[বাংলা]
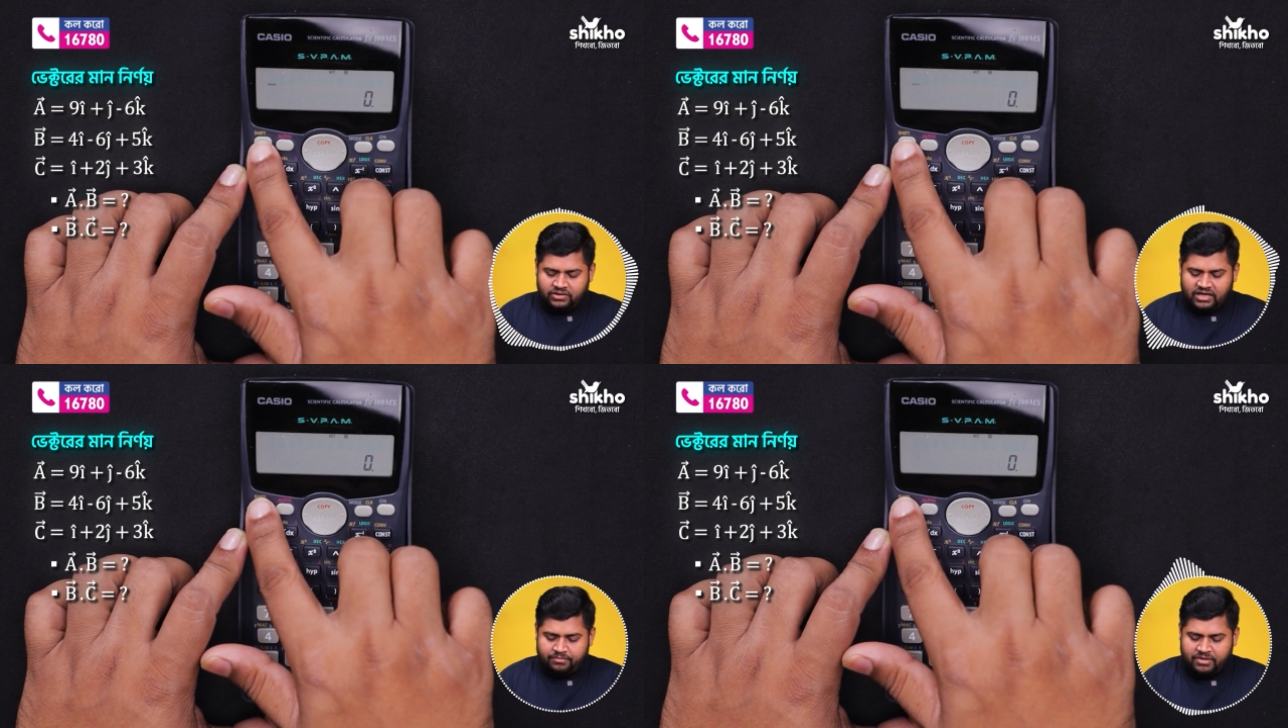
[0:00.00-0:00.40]

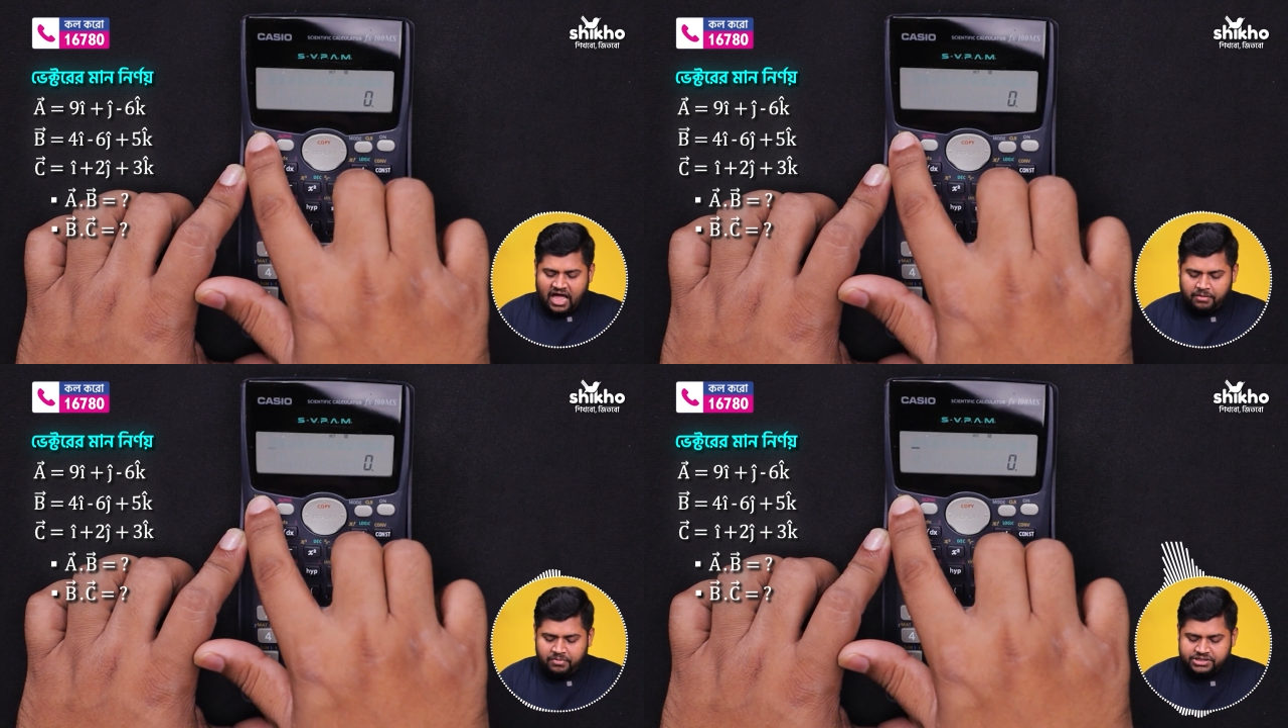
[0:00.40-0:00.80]
তাহলে আমরা
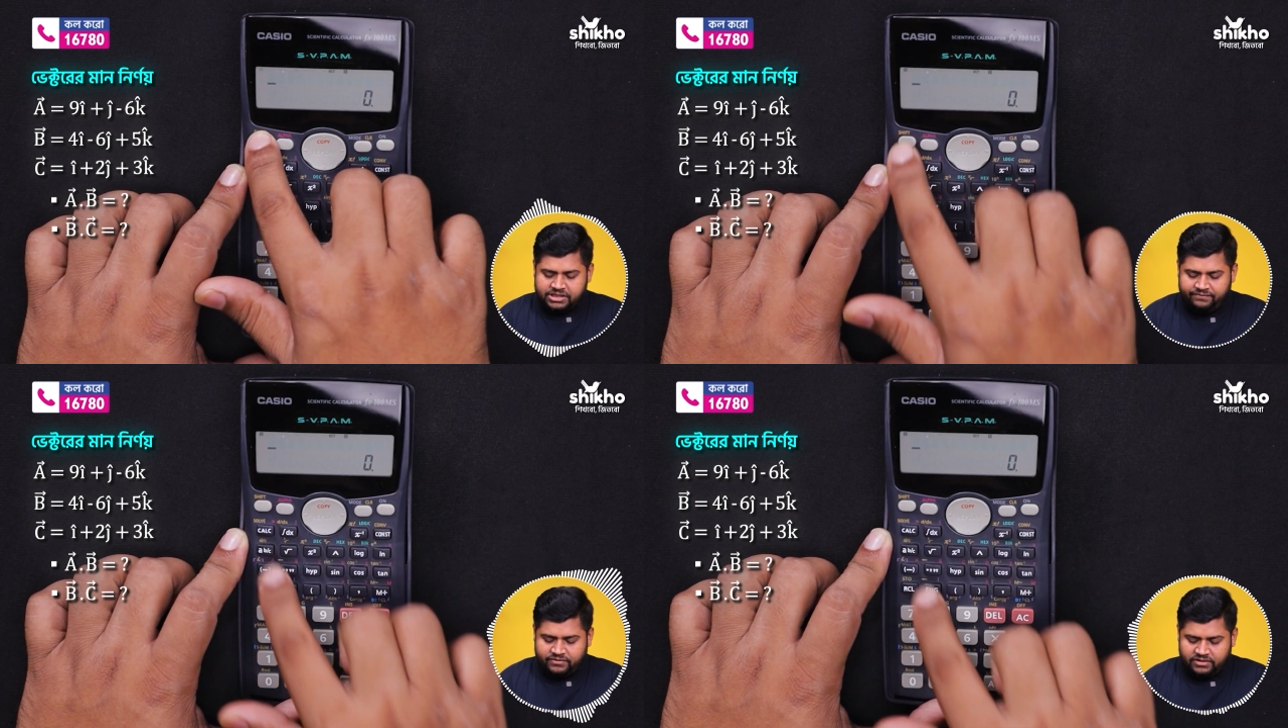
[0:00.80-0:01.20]
আবার
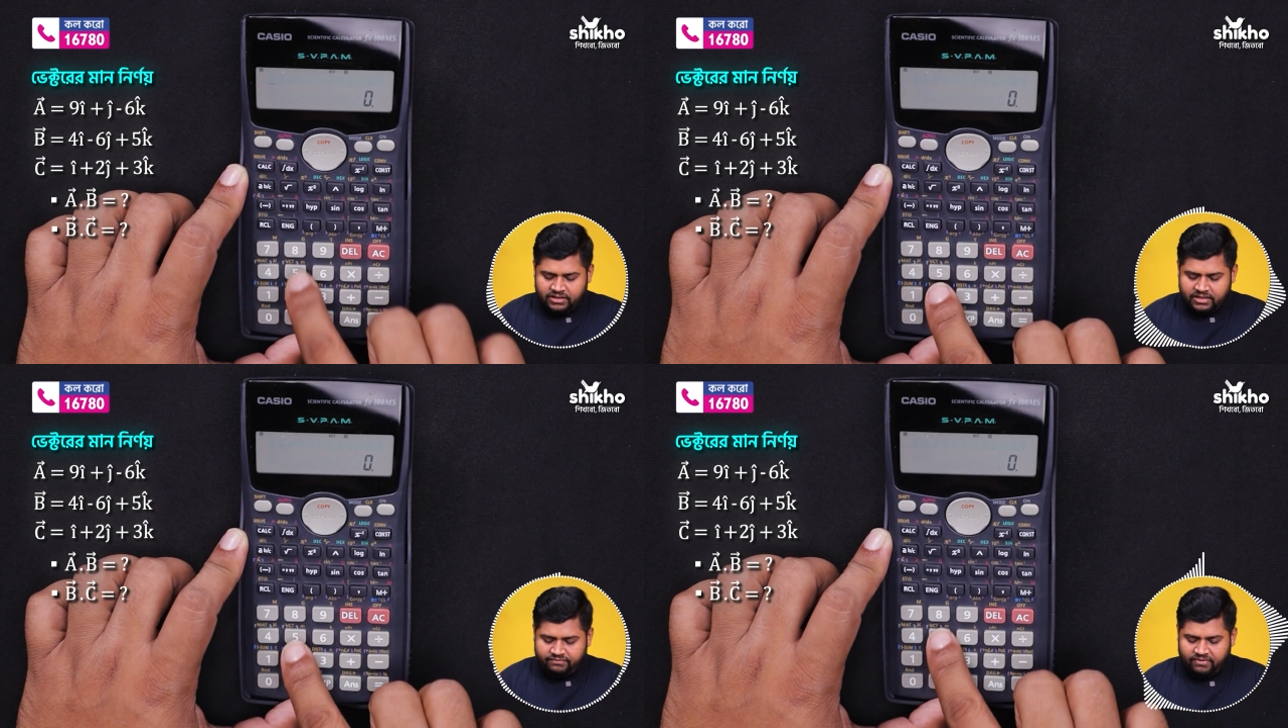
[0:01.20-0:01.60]
শিফট
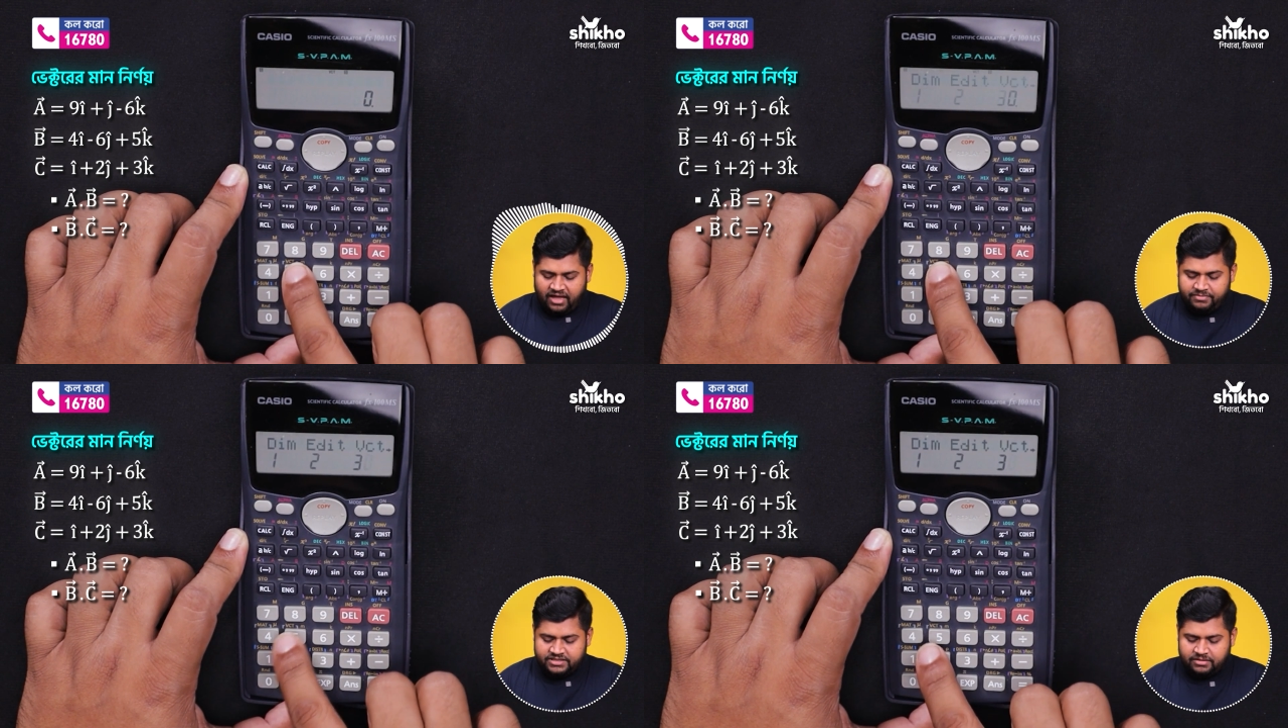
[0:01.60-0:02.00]
দিয়ে
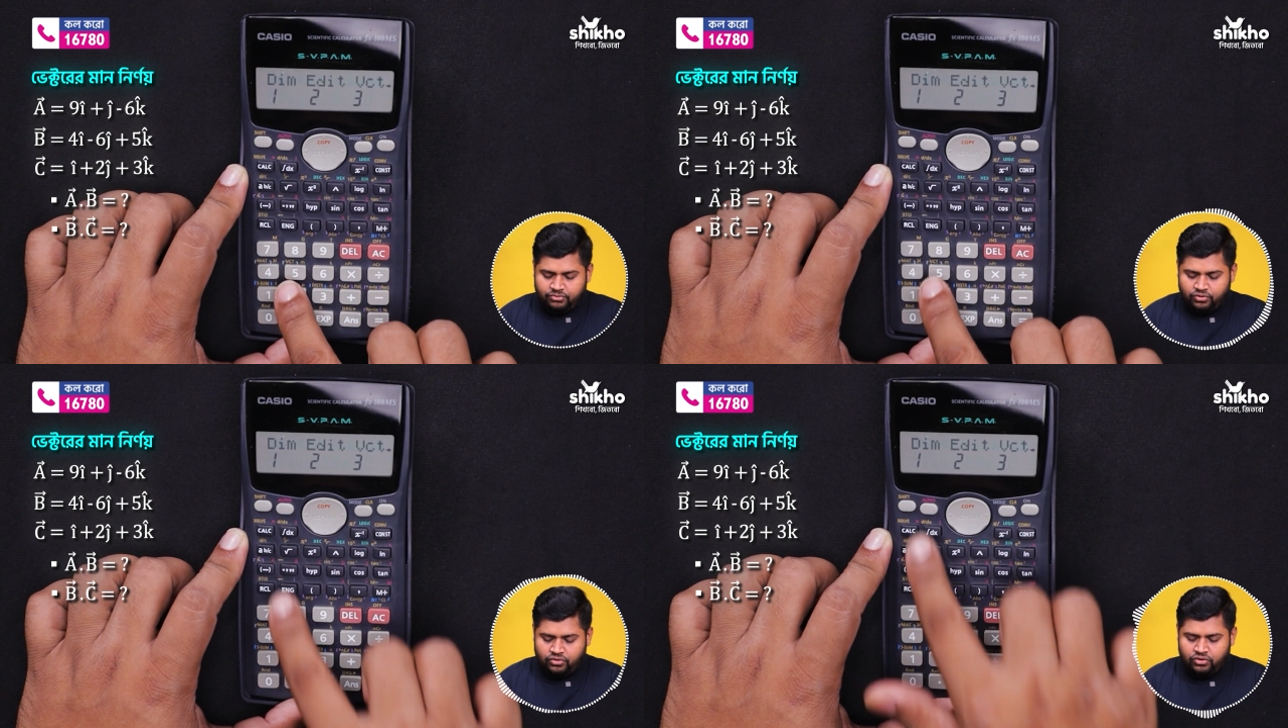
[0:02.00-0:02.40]
ফাইভে যাব